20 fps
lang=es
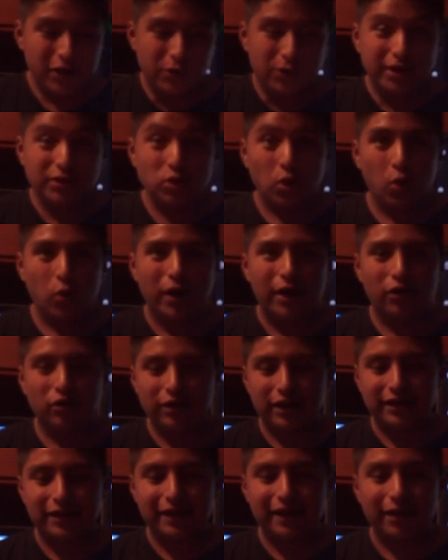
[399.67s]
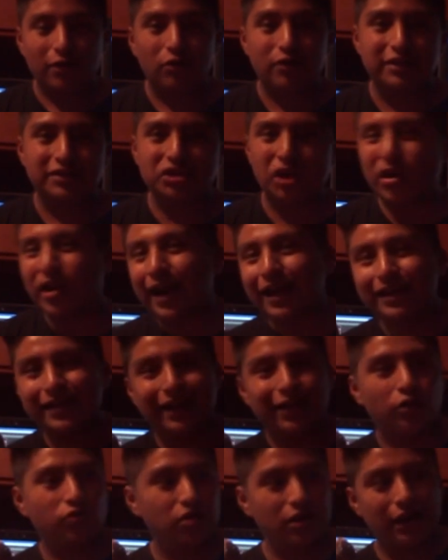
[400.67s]
No es un juego que quiera coleccionar y
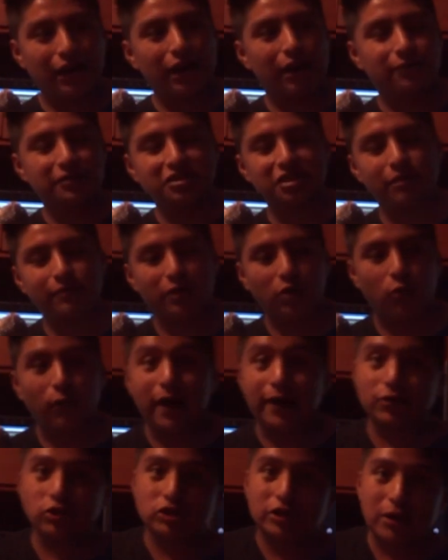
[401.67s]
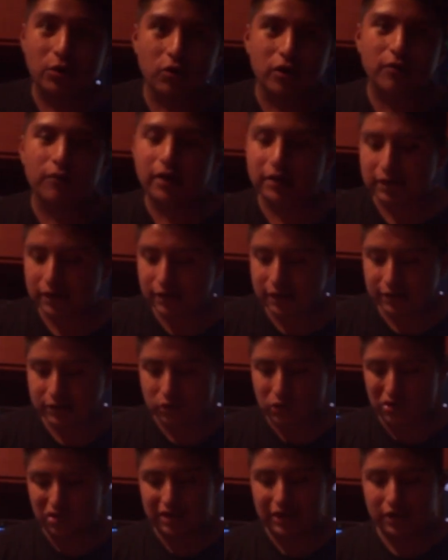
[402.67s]
que lo tenga a la vista en mi cuarto, es algo que voy a tener
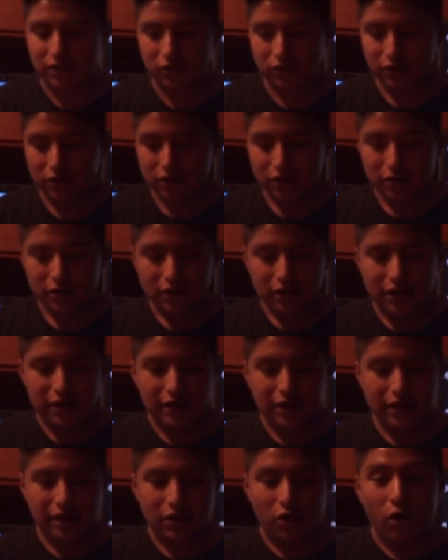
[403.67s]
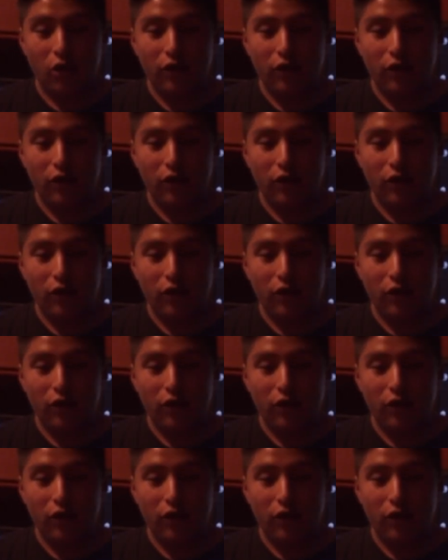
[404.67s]
escondido. Eh,